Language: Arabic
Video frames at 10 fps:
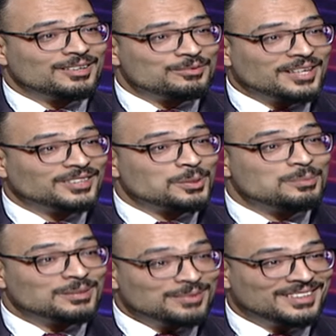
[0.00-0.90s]
فريق
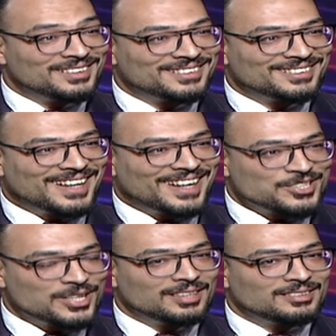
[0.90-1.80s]
طبي كبير
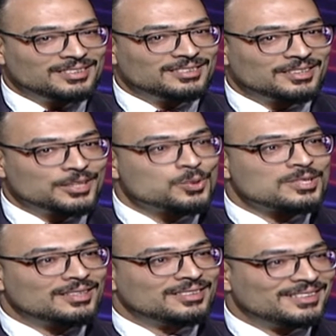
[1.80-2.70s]
علشان نقدر
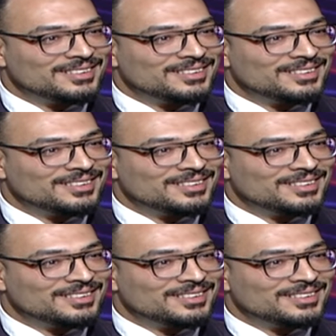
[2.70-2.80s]
نوصل